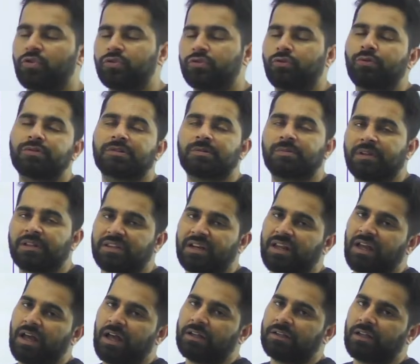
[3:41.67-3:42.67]
दोस्त मित्र
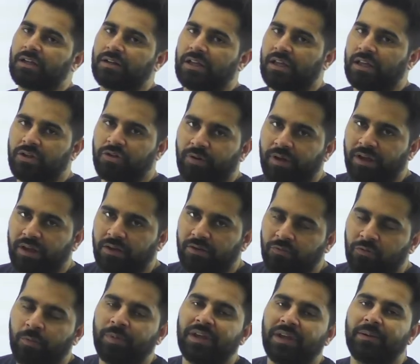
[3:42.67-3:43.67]
यहां तक नहीं जुड़े
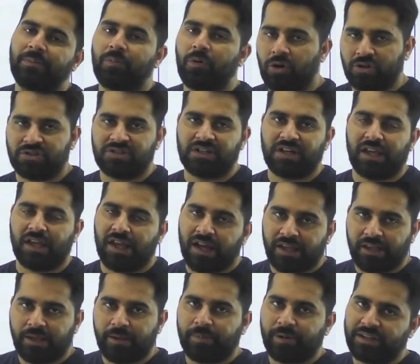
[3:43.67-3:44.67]
वो भी पहुंच जाए
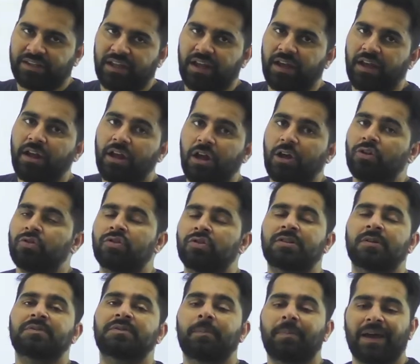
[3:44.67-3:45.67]
आइए बढ़ते हैं तो
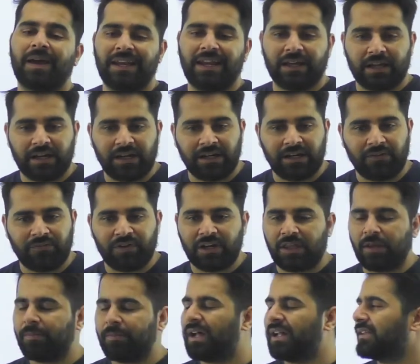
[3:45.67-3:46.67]
सबसे पहले करंट अफेयर
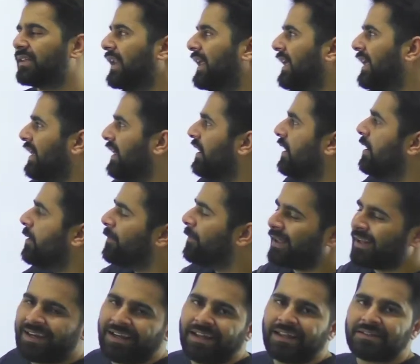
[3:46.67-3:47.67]
की बात करेंगे
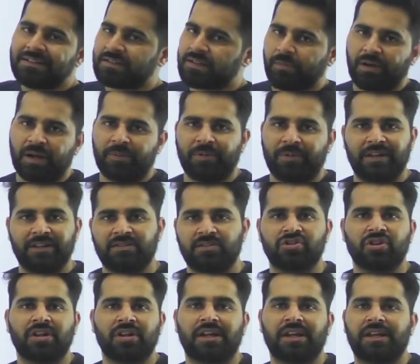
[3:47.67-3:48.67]
पहले डेज के बारे में
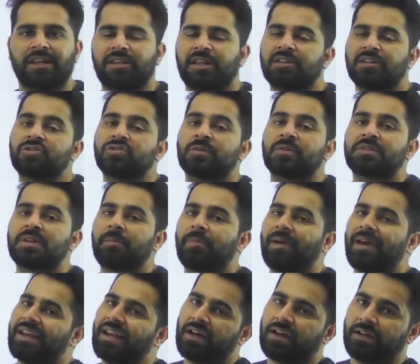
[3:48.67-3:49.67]
डिस्कशन कर लेते हैं तो सबसे
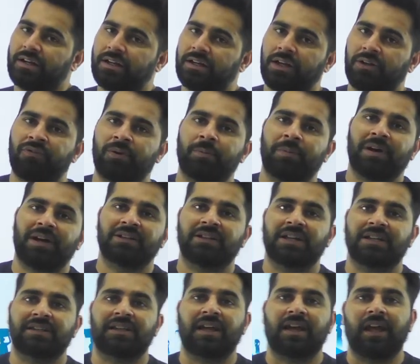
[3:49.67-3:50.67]
पहला करंट अफेयर बात
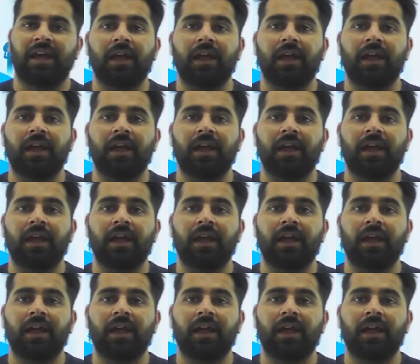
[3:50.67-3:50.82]
करता है